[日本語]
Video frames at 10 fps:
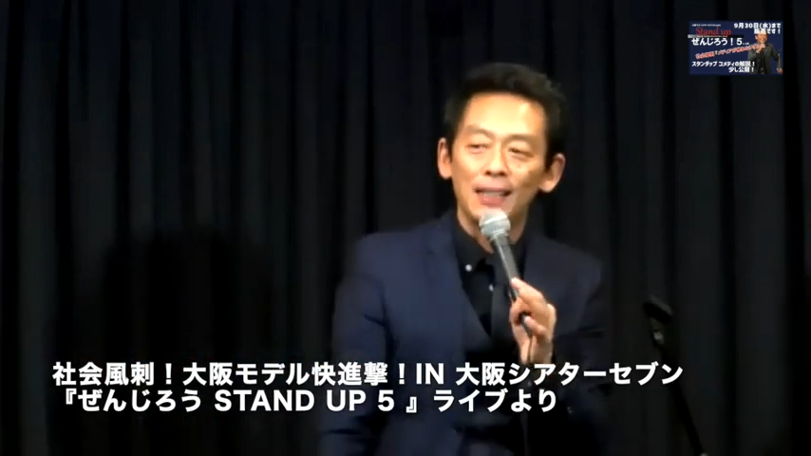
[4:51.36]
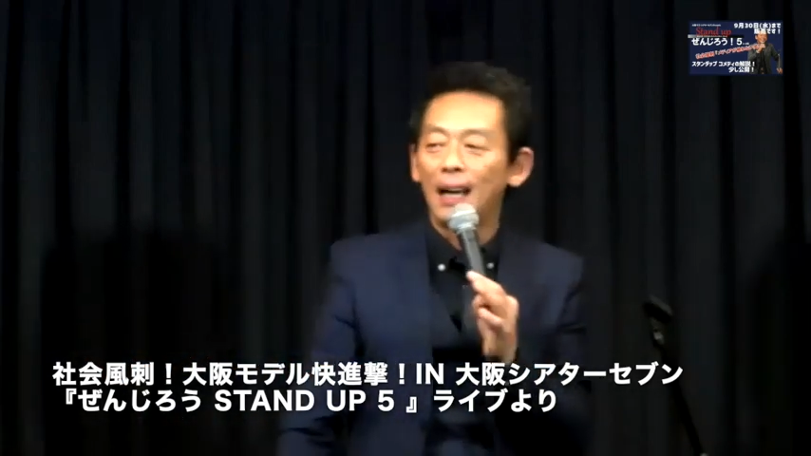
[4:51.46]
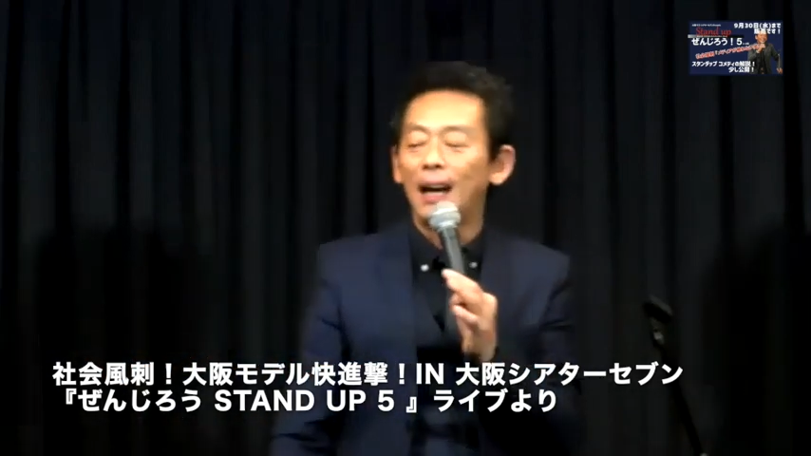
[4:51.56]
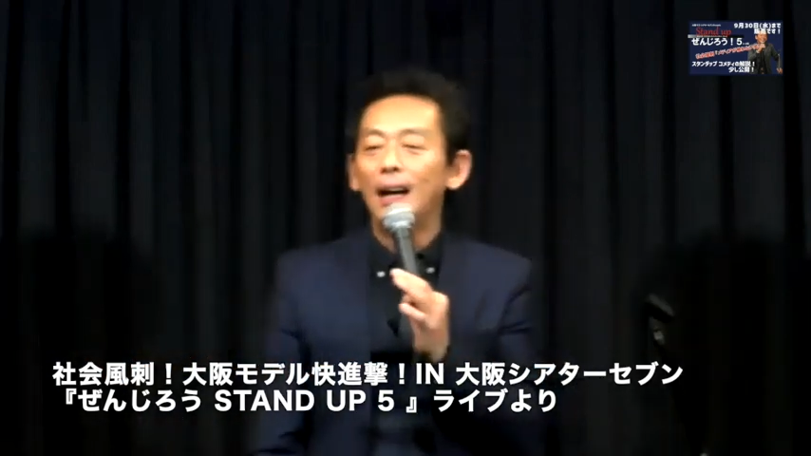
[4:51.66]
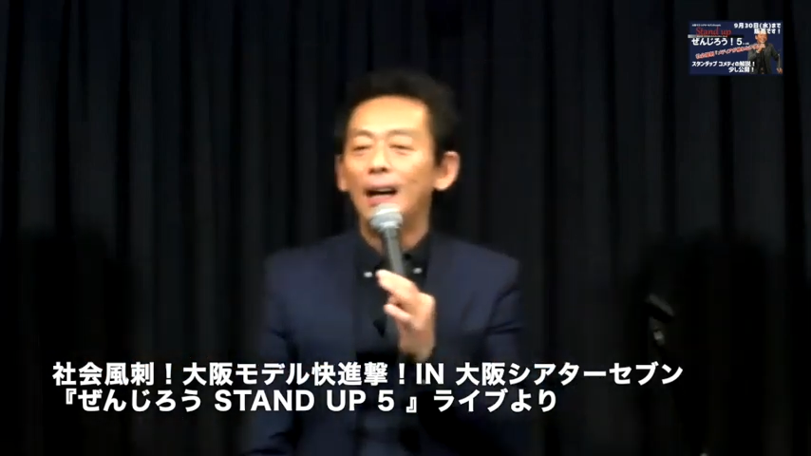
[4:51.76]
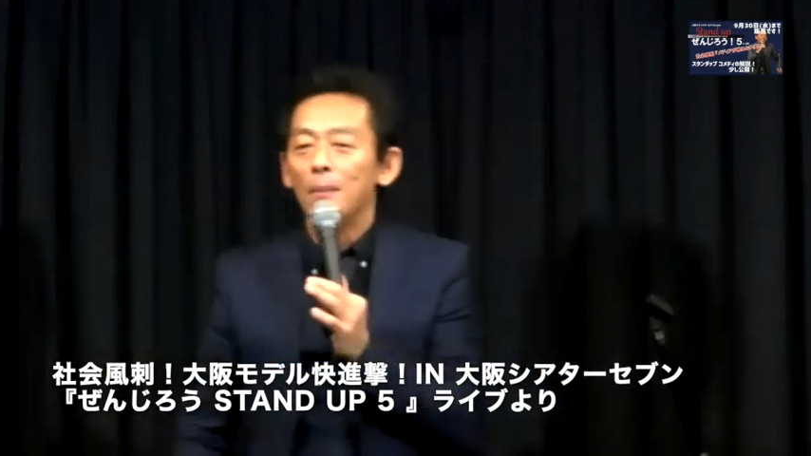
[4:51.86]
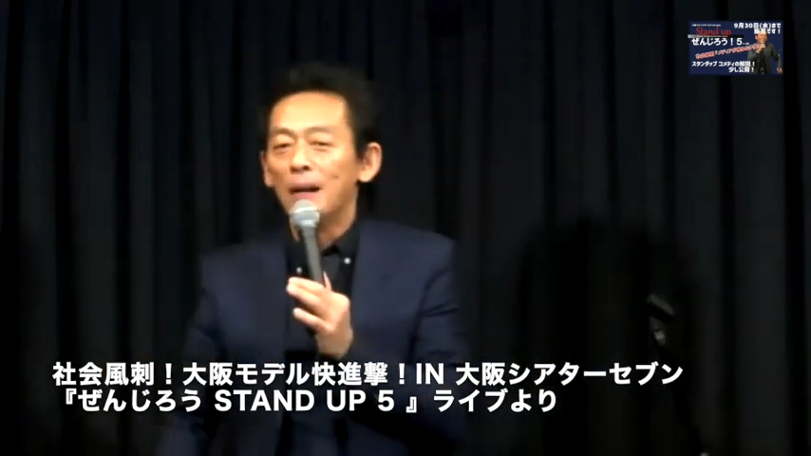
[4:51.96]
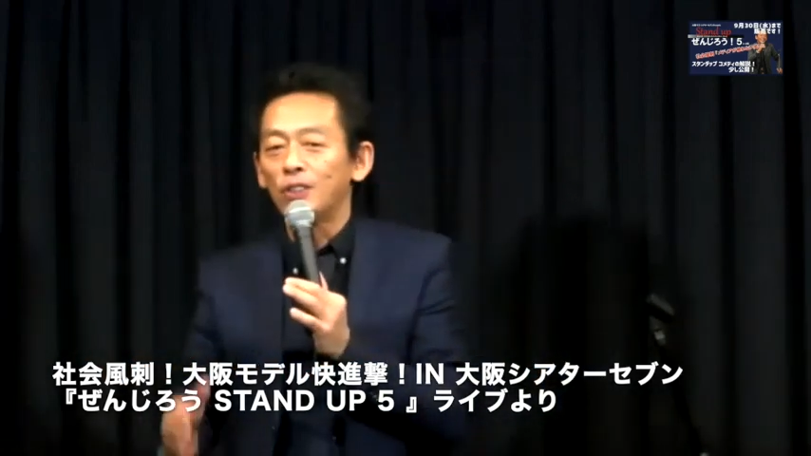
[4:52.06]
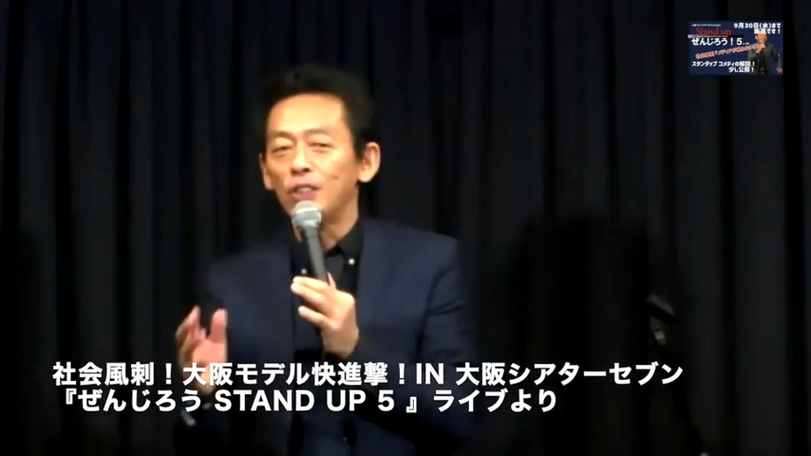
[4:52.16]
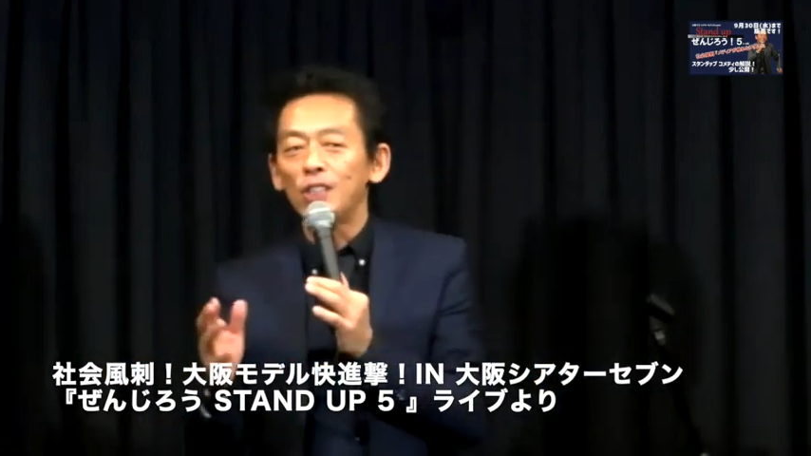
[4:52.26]
あさあ
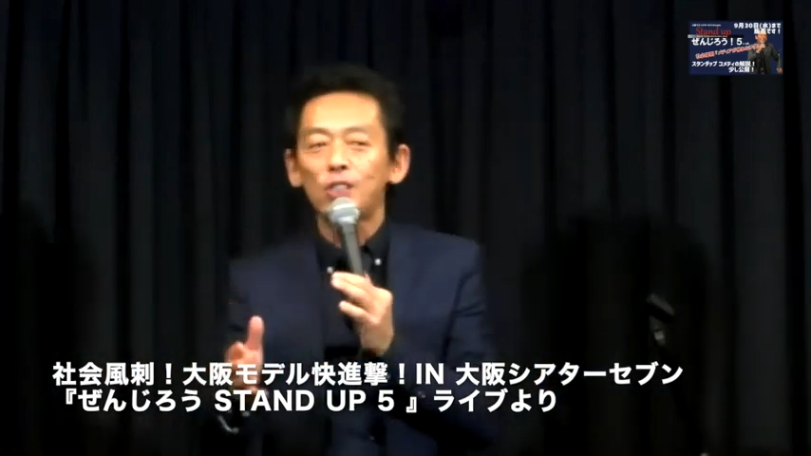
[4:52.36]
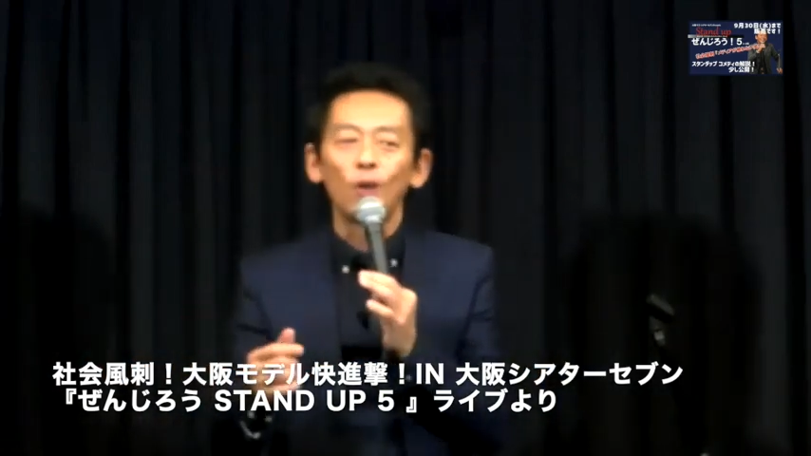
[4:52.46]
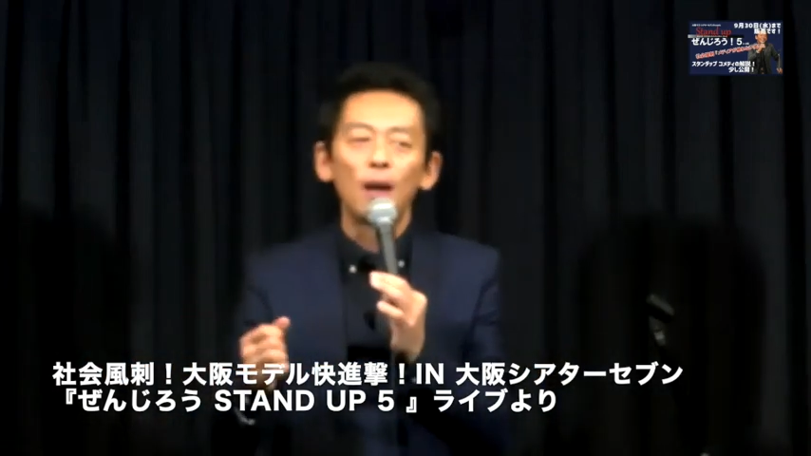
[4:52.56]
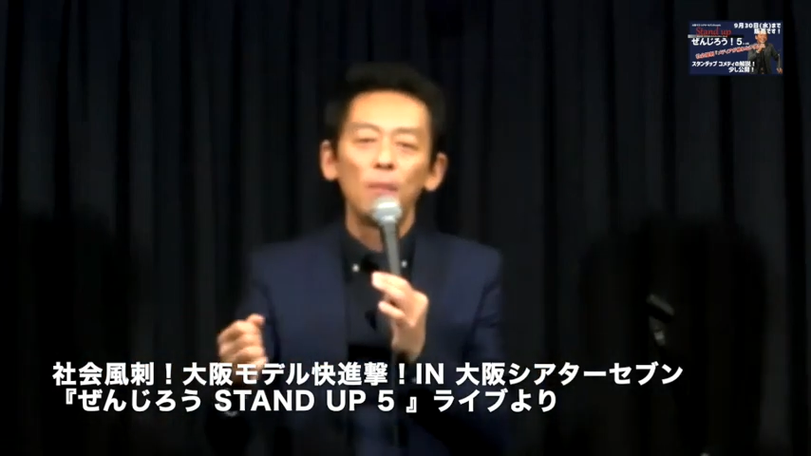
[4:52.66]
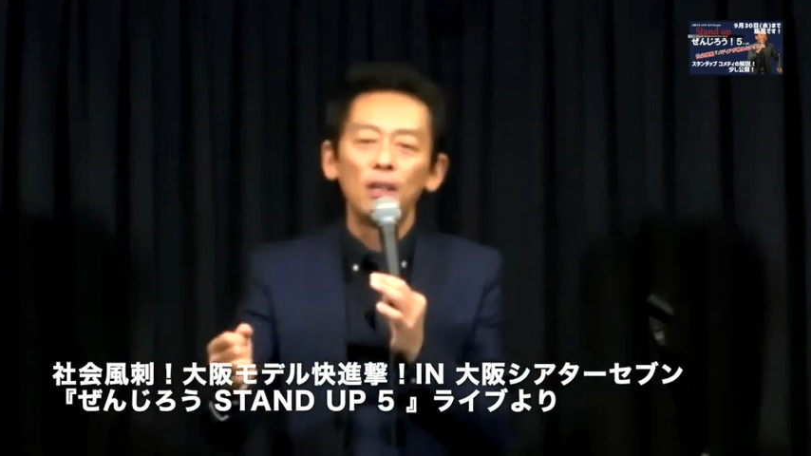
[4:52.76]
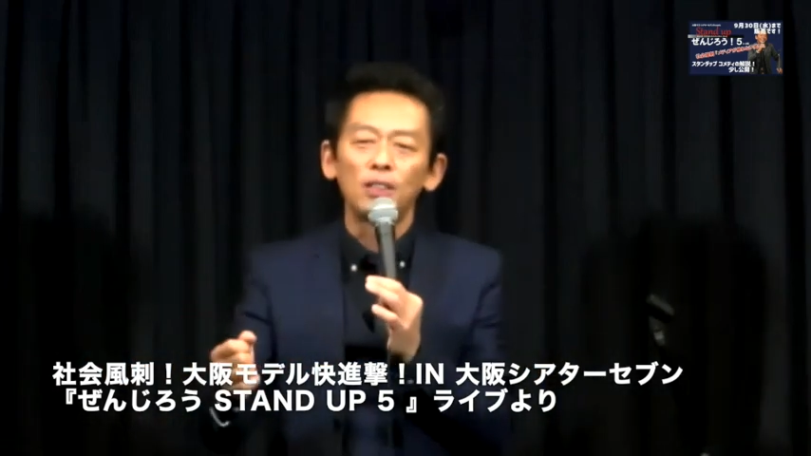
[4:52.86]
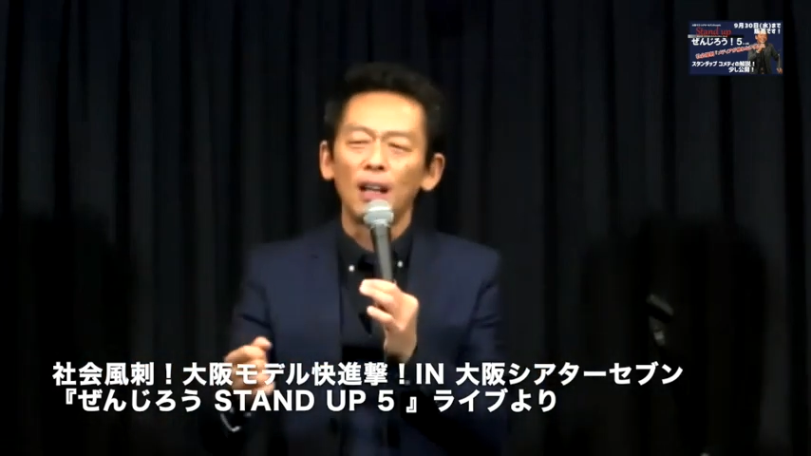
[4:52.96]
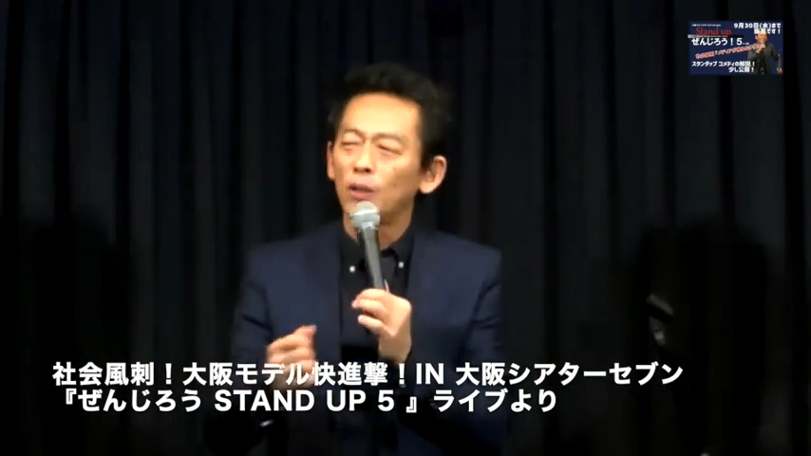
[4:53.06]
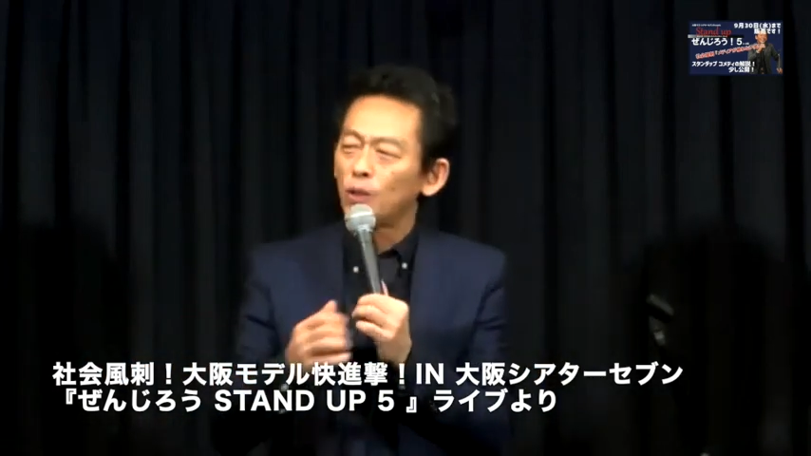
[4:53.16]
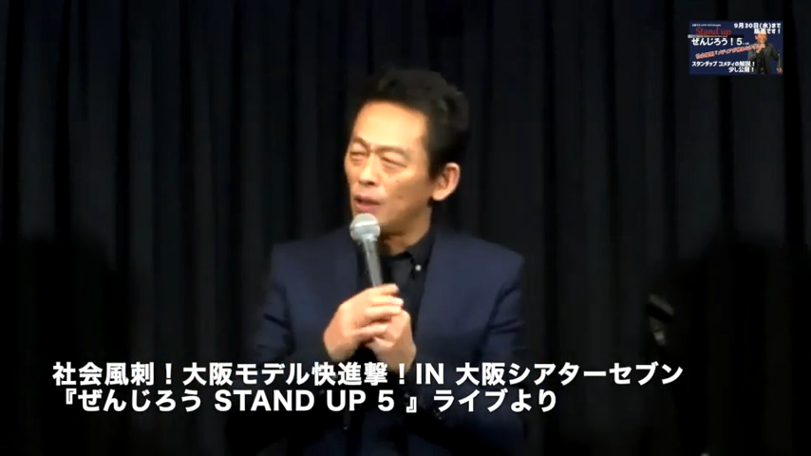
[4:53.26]
松井市長頑張りすぎあの